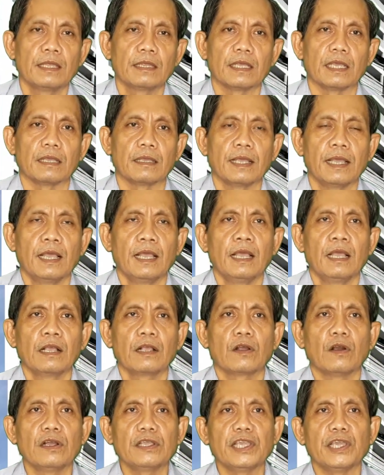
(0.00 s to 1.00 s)
thì
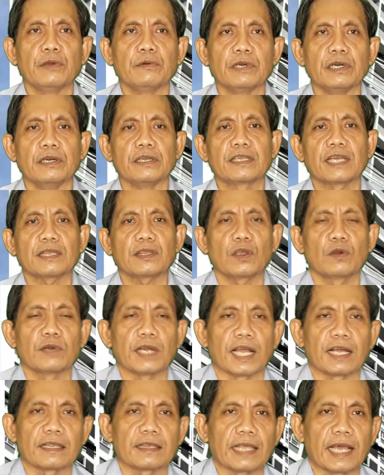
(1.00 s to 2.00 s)
có nhiều người trách tôi
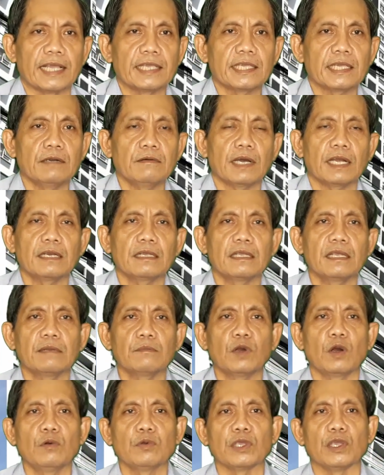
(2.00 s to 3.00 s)
rằng tại sao anh tuyên
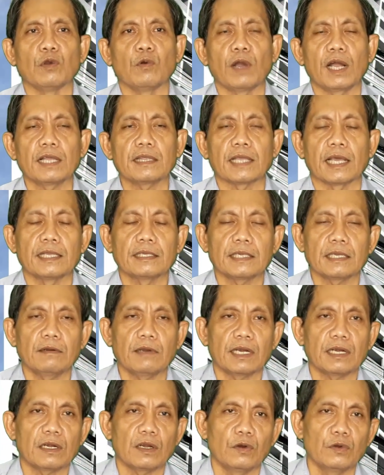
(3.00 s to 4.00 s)
bố nhiều quá tại sao
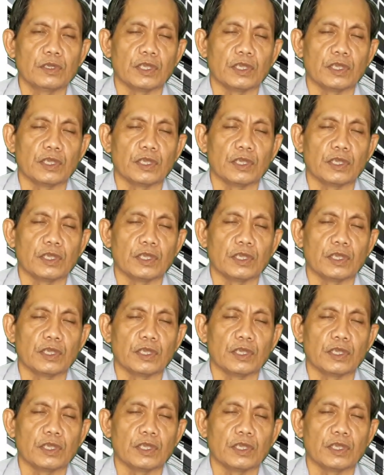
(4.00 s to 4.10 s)
anh nói